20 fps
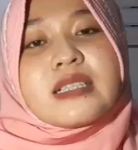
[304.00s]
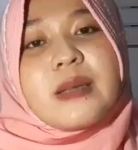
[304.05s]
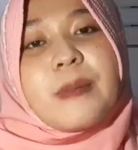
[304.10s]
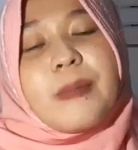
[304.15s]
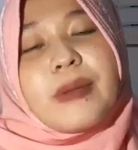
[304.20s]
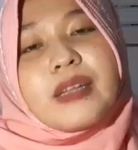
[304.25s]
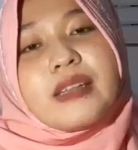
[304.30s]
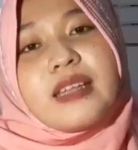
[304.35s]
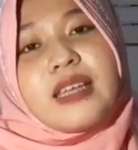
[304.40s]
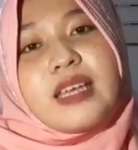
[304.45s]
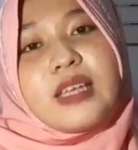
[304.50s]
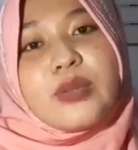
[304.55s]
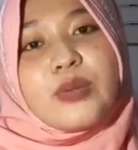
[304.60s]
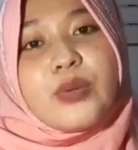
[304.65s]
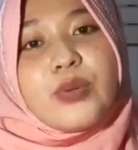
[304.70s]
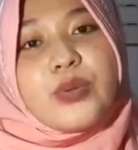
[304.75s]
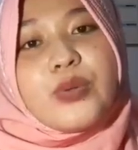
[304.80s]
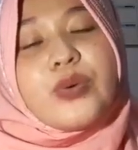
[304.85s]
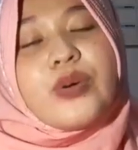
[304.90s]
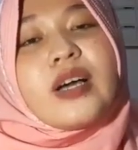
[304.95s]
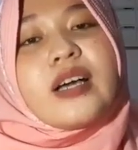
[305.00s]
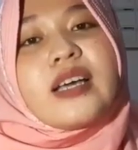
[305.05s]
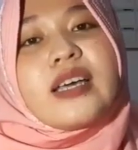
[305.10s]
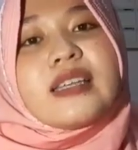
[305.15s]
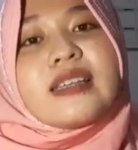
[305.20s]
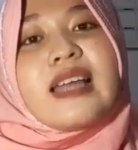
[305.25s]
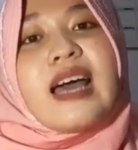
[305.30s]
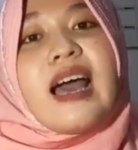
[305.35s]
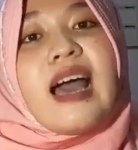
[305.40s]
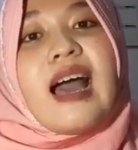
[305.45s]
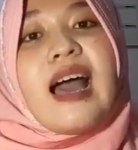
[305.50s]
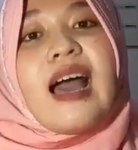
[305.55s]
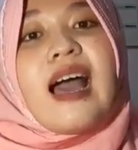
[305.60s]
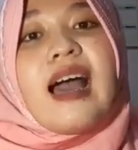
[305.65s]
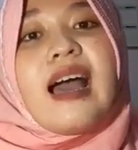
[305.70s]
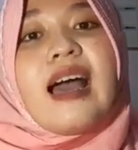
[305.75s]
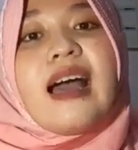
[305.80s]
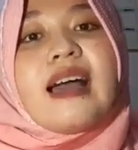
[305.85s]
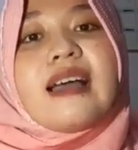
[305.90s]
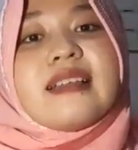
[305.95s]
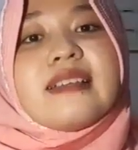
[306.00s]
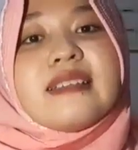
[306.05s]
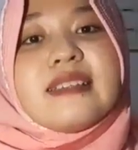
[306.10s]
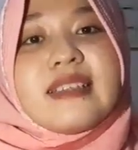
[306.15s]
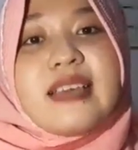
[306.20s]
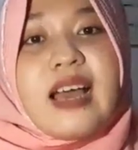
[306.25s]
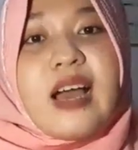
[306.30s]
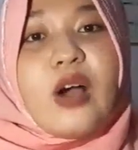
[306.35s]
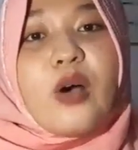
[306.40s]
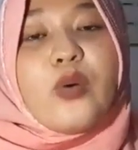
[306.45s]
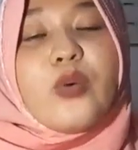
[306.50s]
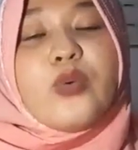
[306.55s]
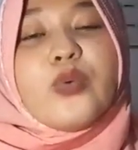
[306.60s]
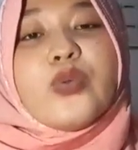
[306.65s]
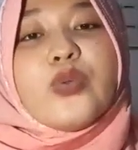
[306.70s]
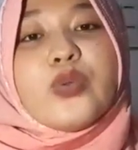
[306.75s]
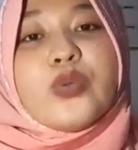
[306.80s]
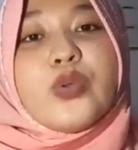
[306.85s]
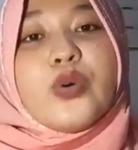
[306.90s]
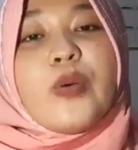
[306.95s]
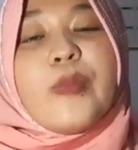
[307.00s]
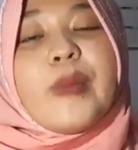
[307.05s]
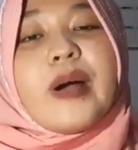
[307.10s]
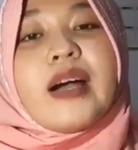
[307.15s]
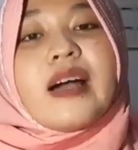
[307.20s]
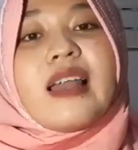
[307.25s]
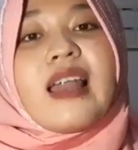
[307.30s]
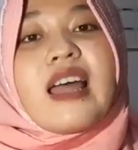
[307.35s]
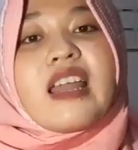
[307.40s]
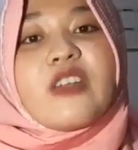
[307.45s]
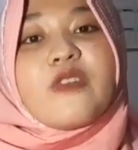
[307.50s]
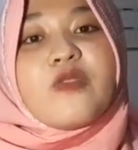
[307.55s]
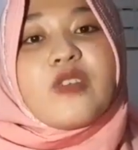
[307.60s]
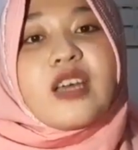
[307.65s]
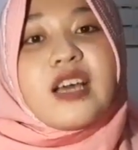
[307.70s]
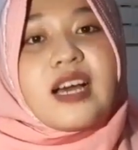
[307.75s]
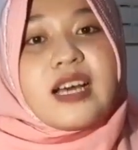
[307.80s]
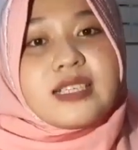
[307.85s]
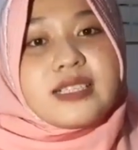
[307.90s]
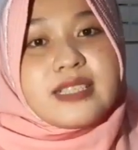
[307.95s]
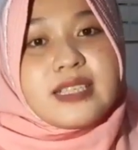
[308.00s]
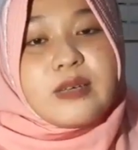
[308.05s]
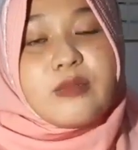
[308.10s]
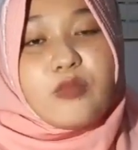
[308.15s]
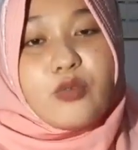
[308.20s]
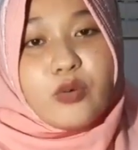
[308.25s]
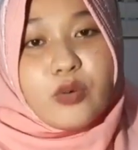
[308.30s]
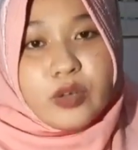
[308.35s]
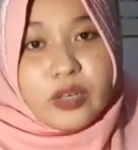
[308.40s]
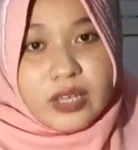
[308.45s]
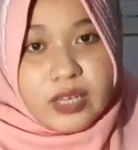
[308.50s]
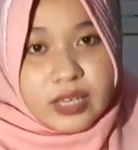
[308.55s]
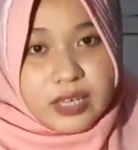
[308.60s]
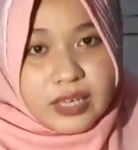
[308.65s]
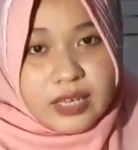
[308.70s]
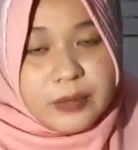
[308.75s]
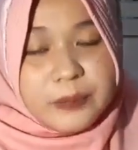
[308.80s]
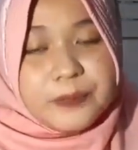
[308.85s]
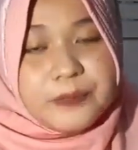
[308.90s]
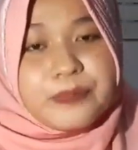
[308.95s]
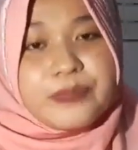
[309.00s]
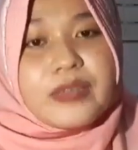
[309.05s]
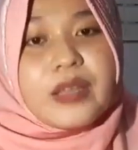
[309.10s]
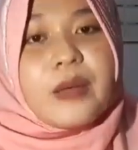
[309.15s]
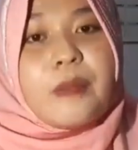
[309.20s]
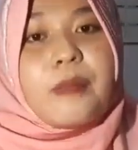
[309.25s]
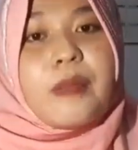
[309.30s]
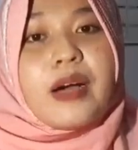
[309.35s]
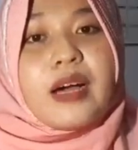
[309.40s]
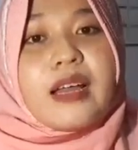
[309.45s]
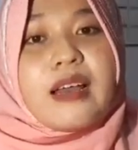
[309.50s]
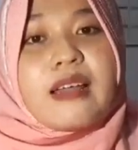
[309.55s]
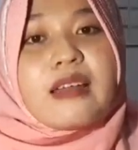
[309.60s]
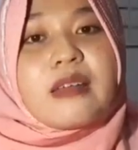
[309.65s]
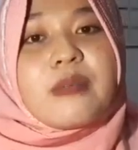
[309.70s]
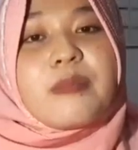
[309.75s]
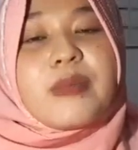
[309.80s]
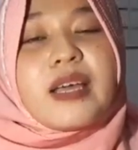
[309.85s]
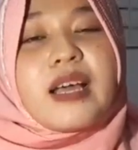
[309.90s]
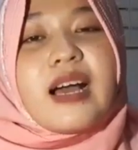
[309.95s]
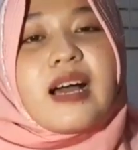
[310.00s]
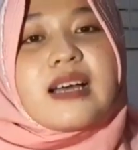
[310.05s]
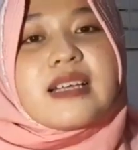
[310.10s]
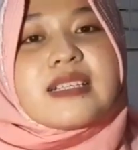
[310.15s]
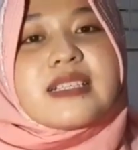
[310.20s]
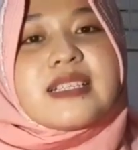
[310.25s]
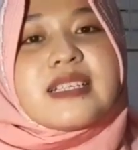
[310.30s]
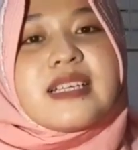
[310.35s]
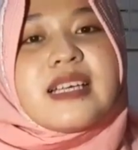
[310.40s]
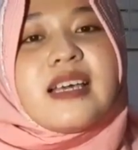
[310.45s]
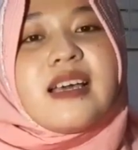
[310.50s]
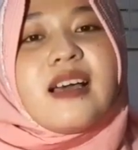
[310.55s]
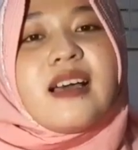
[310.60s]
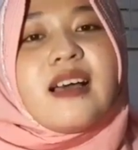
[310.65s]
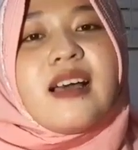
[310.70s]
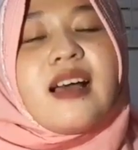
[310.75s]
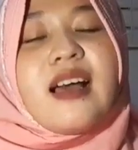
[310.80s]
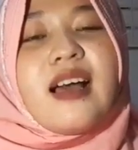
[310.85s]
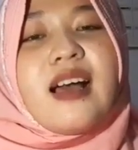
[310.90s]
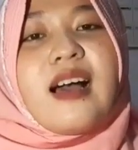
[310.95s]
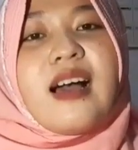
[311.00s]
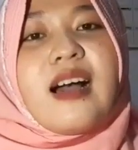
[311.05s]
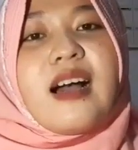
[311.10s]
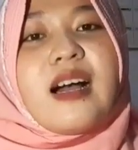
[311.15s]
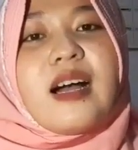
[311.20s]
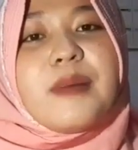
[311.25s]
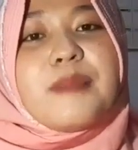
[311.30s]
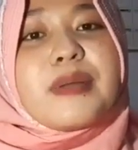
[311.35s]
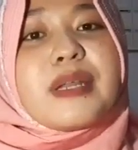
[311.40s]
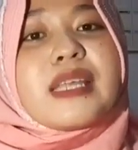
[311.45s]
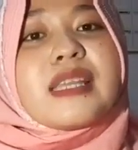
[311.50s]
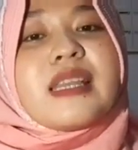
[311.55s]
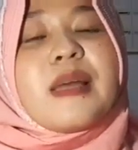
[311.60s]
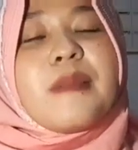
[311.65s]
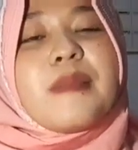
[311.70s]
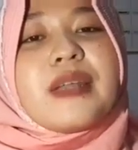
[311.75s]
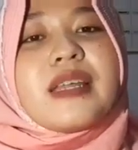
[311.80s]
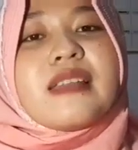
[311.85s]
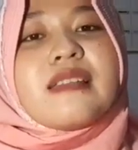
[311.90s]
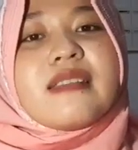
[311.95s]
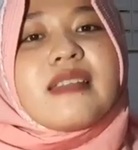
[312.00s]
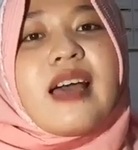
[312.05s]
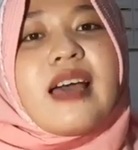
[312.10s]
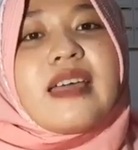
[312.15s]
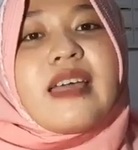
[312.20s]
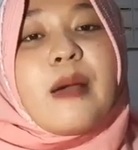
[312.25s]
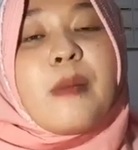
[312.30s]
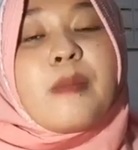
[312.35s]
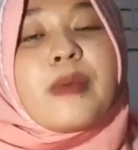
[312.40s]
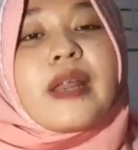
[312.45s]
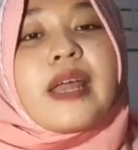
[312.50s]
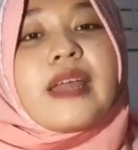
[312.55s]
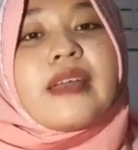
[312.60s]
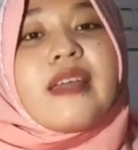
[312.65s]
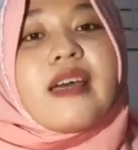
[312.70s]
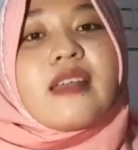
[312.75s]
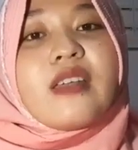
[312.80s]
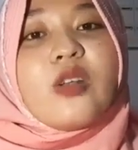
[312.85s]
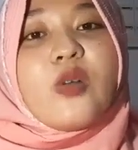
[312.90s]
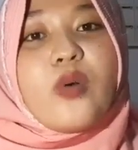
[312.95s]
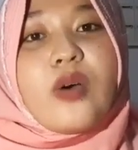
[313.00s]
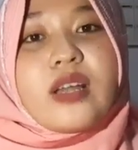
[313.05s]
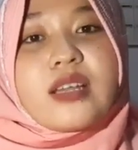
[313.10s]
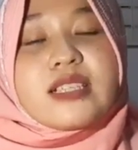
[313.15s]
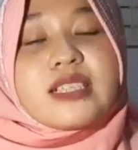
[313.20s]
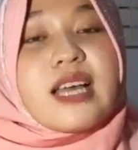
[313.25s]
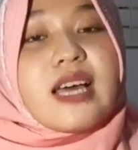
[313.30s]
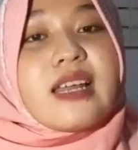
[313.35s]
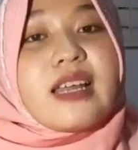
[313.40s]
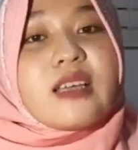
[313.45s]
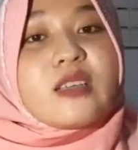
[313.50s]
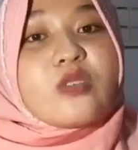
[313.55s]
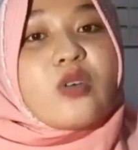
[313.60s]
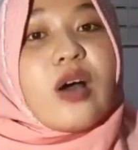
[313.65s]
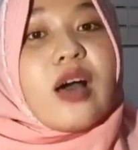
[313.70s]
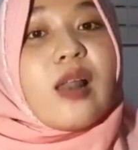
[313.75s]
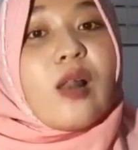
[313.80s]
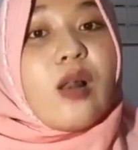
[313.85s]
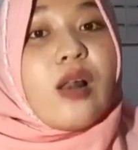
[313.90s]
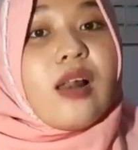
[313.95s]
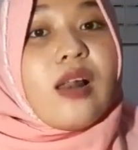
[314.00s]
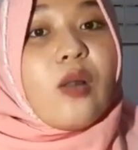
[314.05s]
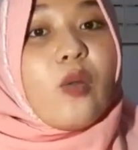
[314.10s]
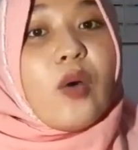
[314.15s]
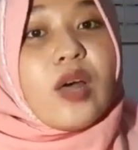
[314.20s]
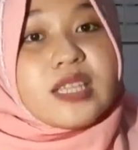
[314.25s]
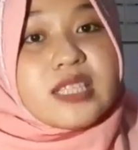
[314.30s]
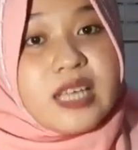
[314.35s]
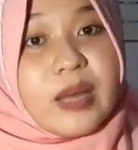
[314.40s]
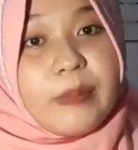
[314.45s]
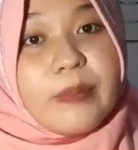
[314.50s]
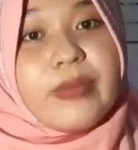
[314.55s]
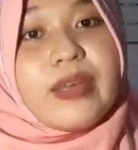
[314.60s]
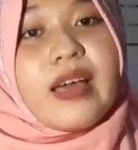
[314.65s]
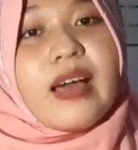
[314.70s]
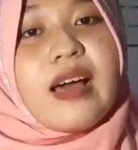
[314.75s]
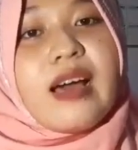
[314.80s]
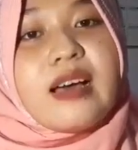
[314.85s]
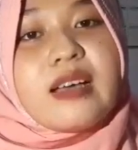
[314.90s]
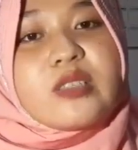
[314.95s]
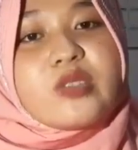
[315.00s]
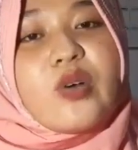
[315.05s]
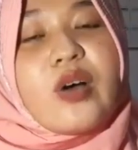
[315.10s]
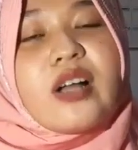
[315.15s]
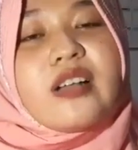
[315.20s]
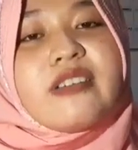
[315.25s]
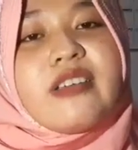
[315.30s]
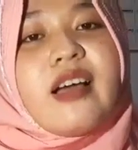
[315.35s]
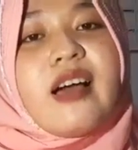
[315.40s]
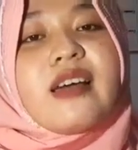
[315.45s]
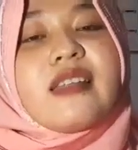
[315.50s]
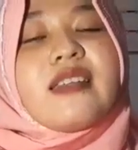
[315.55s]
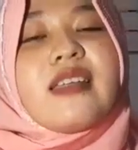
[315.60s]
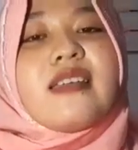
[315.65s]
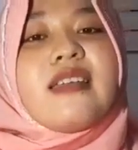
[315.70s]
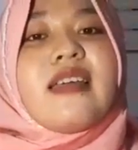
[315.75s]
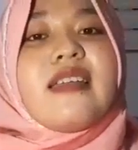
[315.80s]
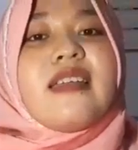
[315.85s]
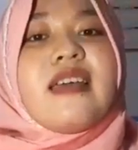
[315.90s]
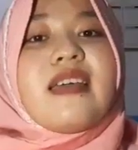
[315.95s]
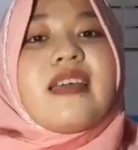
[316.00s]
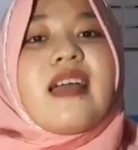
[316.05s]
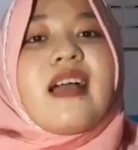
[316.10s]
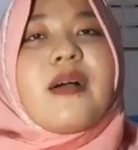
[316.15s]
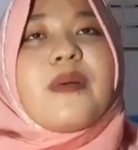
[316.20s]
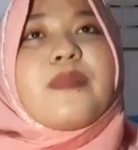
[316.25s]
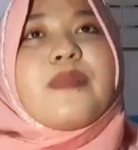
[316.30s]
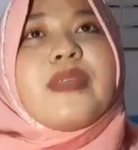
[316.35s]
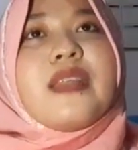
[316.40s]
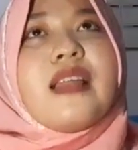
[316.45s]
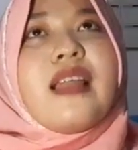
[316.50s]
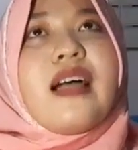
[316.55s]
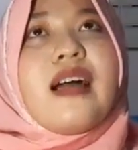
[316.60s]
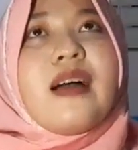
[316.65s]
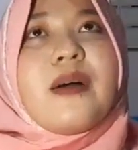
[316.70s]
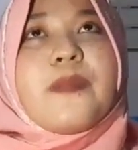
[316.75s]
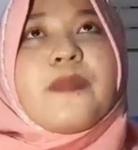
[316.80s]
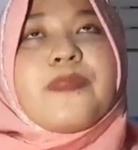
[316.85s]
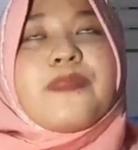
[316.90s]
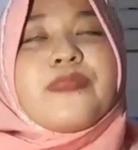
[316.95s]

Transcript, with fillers: seperti itu tuh ke kita hanya untuk mengklarifikasi mungkin mengklarifikasi berita-berita yang beredar di luar sana soal WhatsApp ya. Soalnya katanya ada yang bilang